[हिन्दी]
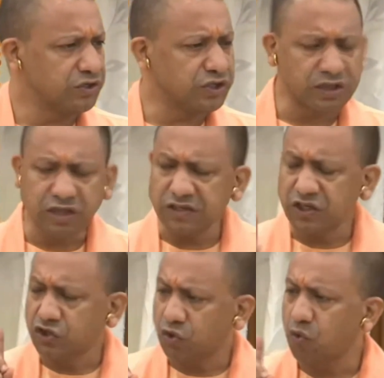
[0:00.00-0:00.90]
जनता
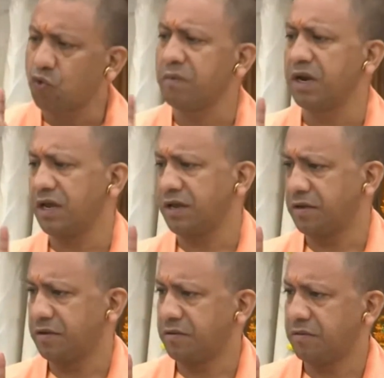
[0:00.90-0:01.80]
से जरूर
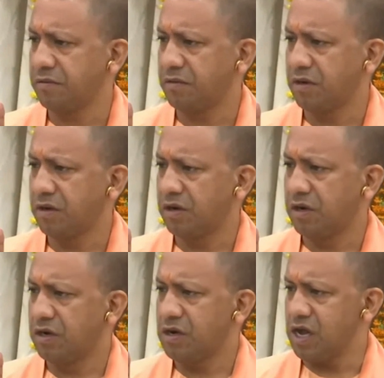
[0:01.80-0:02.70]

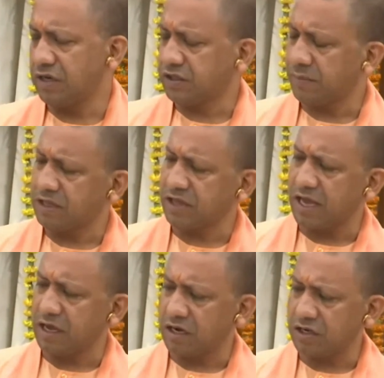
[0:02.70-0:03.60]
मिले एक समय
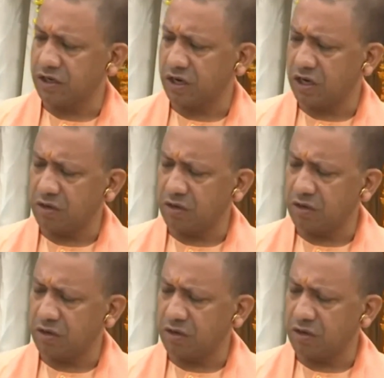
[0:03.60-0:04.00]
तय कर लीजिए